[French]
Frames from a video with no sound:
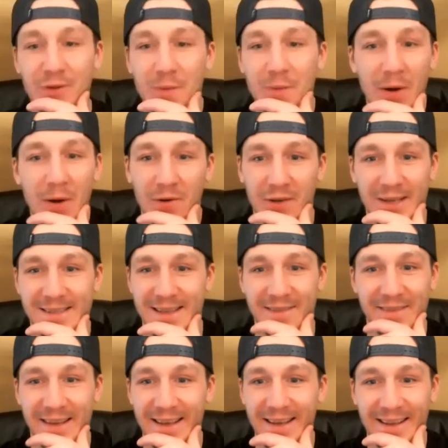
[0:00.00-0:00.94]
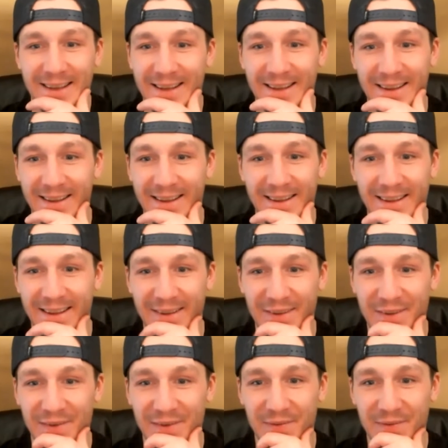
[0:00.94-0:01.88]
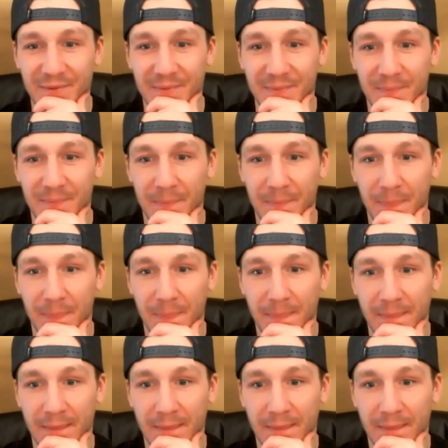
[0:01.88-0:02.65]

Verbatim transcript: tout le monde le savait. Bon, t'es sorti. Moi, là, c'est comme